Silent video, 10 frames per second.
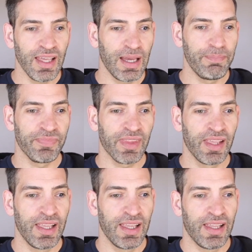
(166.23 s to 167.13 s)
ähm,
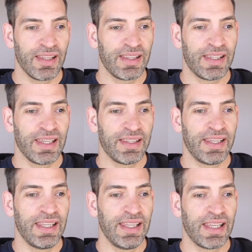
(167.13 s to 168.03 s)
die,
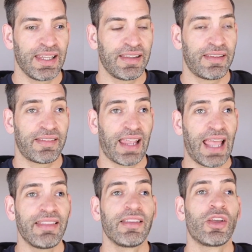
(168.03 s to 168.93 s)
die
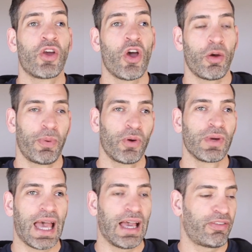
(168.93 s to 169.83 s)
trennten Körper
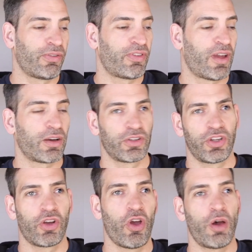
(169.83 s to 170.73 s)
und Geist und
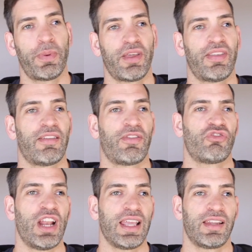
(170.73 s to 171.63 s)
sagen, der Körper ist
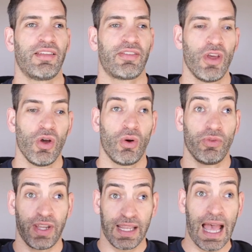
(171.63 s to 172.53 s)
etwas Schlechtes
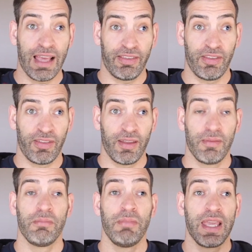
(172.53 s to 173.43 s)
und der Geist ist
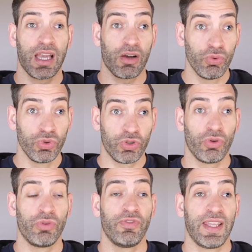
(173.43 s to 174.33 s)
mega gut
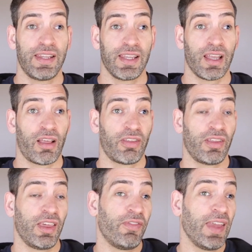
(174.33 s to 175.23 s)
und wichtig. Also
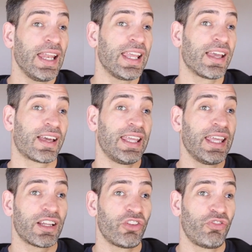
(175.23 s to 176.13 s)
je weniger
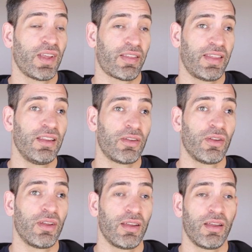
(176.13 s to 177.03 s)
irdisch wir sind,
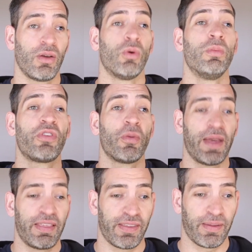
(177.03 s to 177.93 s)
umso
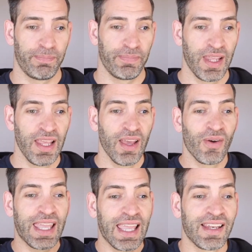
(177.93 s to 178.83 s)
besser.
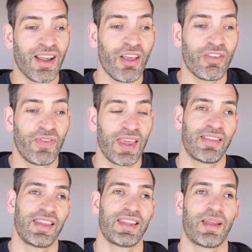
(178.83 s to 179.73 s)
Und gegen das
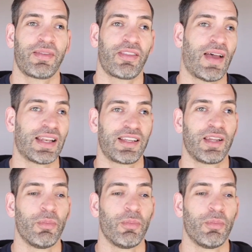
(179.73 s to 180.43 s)
wehrt sich der zweite